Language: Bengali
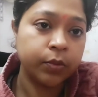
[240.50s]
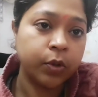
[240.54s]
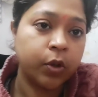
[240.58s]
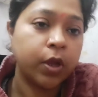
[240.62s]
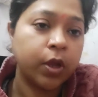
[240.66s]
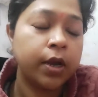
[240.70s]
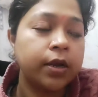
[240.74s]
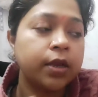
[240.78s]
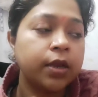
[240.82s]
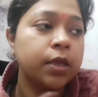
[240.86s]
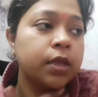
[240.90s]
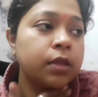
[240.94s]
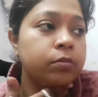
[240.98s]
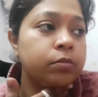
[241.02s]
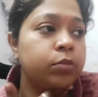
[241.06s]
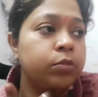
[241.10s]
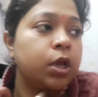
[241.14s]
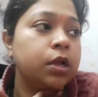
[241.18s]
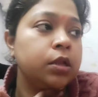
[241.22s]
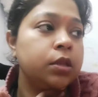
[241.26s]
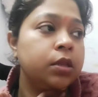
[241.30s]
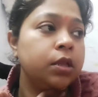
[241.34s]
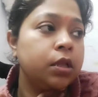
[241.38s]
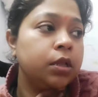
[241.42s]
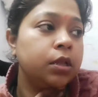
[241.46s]
ওখানটায়
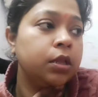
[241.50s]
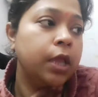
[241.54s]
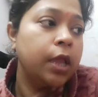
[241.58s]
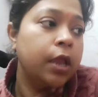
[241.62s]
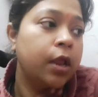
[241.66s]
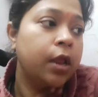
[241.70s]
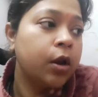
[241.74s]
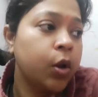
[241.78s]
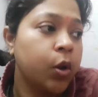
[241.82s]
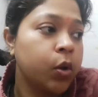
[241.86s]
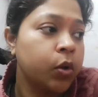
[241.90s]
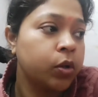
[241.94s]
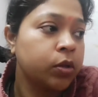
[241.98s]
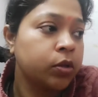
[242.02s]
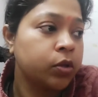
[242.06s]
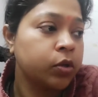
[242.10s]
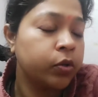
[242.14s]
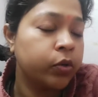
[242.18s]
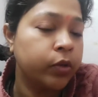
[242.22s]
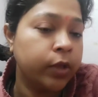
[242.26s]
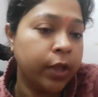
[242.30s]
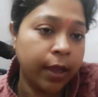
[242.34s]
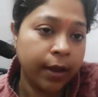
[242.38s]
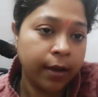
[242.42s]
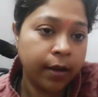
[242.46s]
ডাক্তার দেখলো
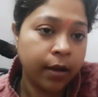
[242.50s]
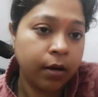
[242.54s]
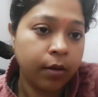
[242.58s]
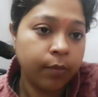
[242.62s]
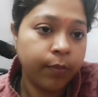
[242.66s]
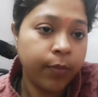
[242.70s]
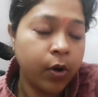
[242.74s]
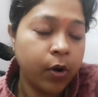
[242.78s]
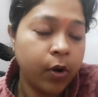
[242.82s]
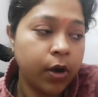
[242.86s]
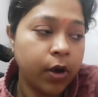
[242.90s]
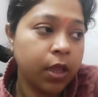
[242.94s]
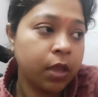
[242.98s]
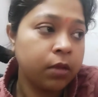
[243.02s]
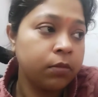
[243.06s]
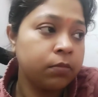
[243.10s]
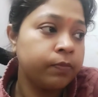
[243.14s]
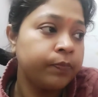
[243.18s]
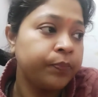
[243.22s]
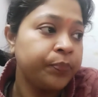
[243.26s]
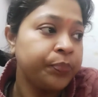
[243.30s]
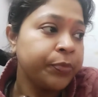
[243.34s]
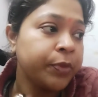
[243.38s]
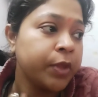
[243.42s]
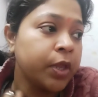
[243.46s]
তো দেখার পরে
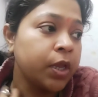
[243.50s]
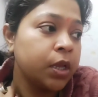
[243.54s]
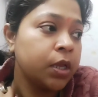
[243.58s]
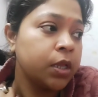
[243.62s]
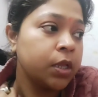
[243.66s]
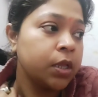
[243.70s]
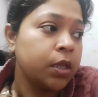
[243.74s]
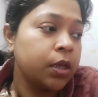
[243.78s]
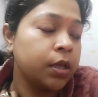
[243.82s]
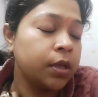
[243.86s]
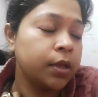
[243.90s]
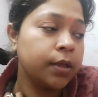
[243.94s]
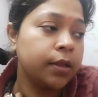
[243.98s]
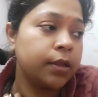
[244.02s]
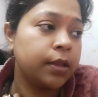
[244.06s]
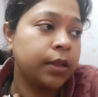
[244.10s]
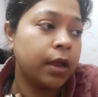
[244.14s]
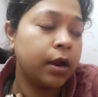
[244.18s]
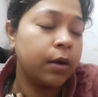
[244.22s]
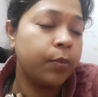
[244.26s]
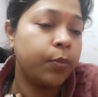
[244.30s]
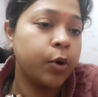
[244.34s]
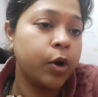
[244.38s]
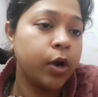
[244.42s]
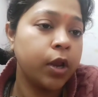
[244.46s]

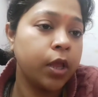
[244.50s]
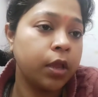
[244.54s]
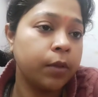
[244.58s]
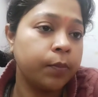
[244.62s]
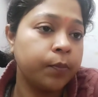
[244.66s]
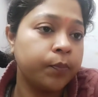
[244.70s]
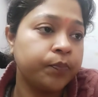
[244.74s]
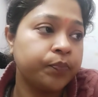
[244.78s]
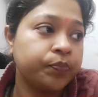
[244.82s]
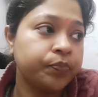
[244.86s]
তারপরে